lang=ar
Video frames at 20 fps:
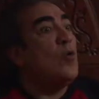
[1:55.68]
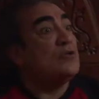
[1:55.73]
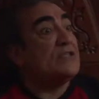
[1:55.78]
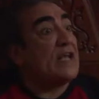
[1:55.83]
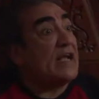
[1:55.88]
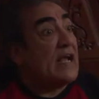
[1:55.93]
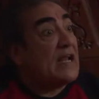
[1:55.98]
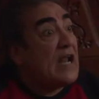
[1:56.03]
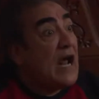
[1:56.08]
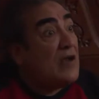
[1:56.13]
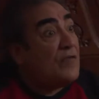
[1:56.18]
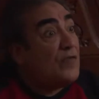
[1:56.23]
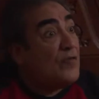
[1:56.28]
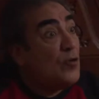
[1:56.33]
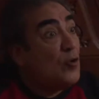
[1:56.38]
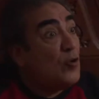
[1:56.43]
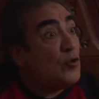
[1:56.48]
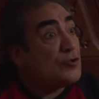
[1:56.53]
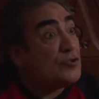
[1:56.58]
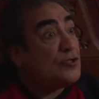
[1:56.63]
واذا كان على
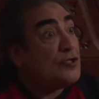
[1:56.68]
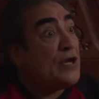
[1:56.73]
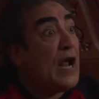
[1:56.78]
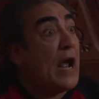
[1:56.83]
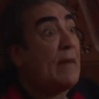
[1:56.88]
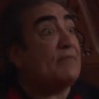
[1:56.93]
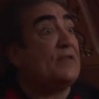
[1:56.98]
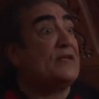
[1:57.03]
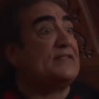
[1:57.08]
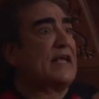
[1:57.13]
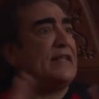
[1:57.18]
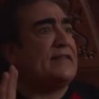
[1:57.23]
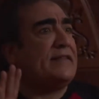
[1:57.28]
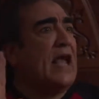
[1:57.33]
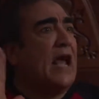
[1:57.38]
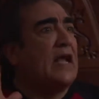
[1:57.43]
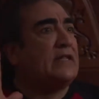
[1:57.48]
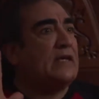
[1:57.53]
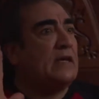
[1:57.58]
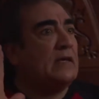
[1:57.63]
الفلوس رقبتي
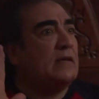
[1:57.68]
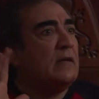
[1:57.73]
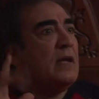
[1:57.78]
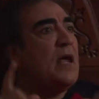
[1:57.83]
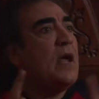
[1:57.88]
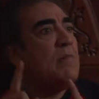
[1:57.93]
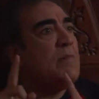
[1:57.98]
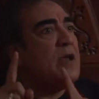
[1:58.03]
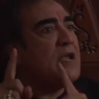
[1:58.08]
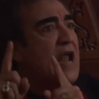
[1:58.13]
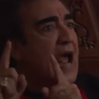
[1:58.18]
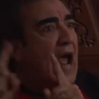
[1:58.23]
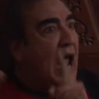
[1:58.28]
سداده من